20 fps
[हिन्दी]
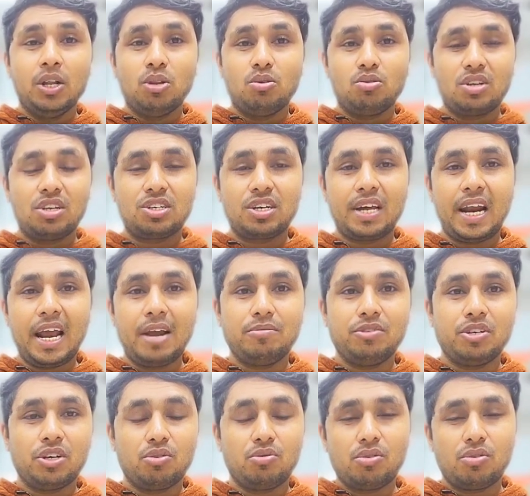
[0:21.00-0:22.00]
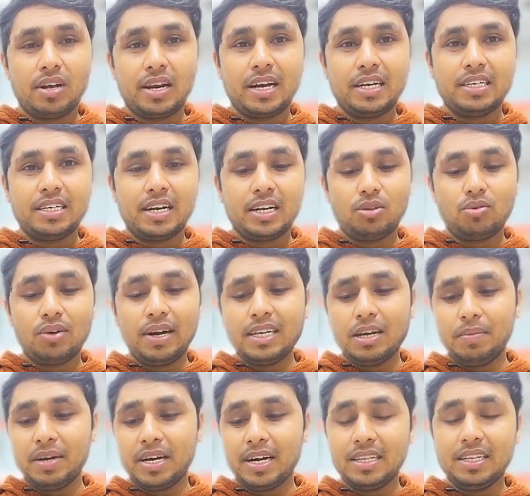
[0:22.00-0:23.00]
तो सब्सक्राइब जरूर करके जाना तो भाई
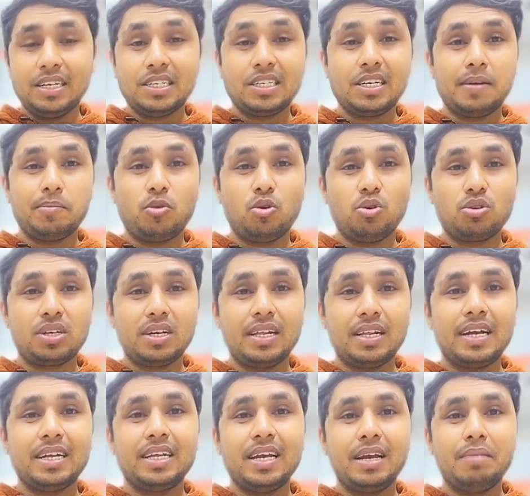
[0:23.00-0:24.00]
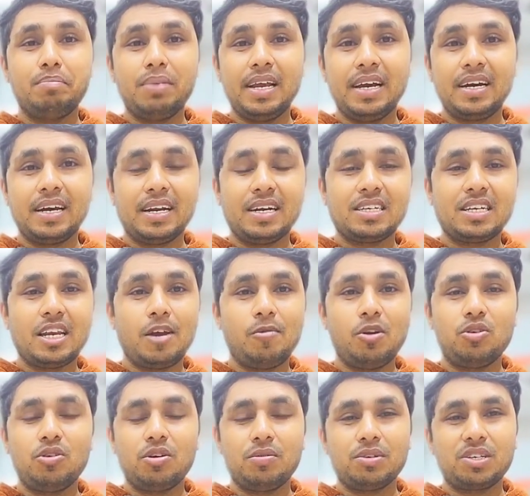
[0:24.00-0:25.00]
अभी करते हैं इसकी अनबॉक्सिंग देखते हैं प्ले करके सलाम
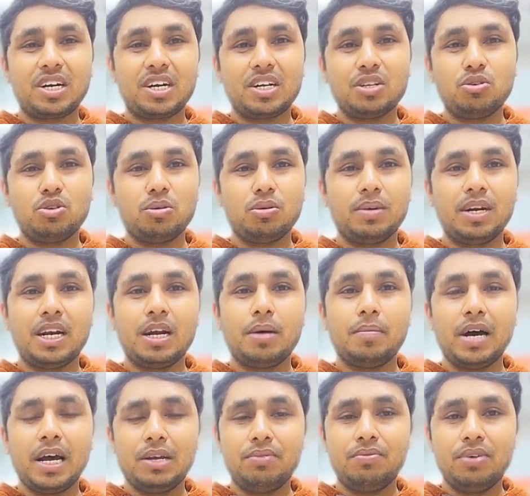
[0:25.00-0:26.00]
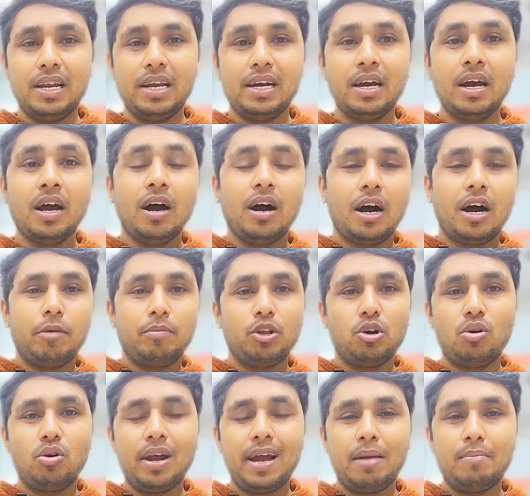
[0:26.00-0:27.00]
नमस्कार दोस्तों मेरा नाम आरिफ अलिक आप
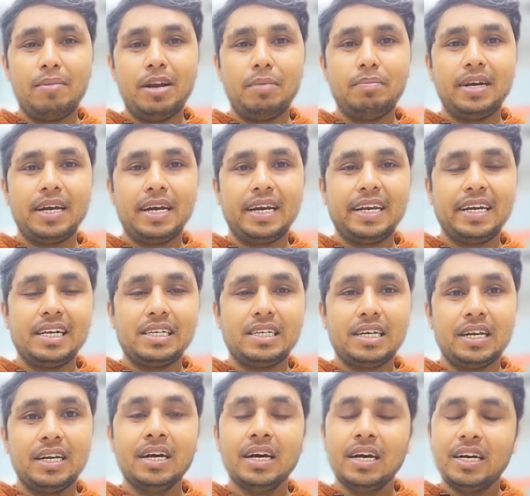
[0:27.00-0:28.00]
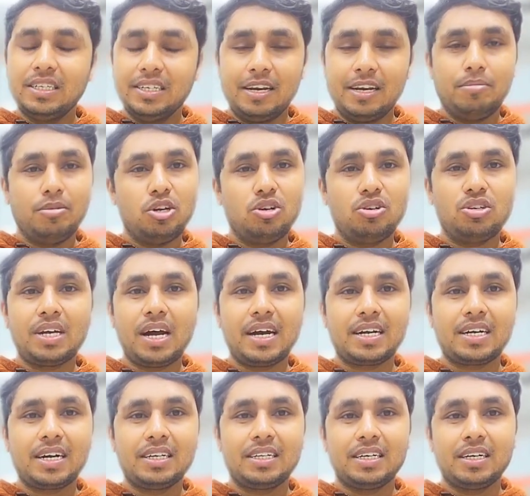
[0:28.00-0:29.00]
देख रहे हैं एम टेक्निकल चैनल चलिए वीडियो स्टार्ट
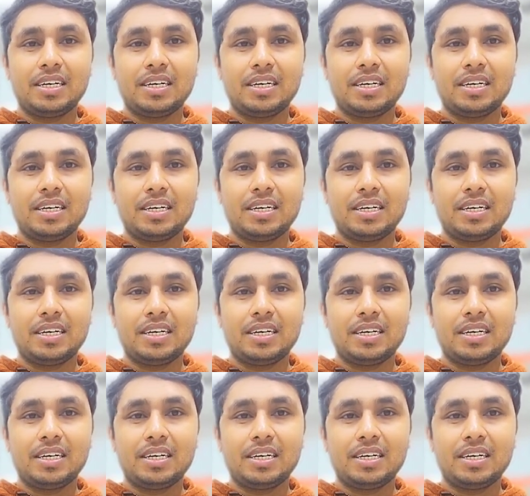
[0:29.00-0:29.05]
करते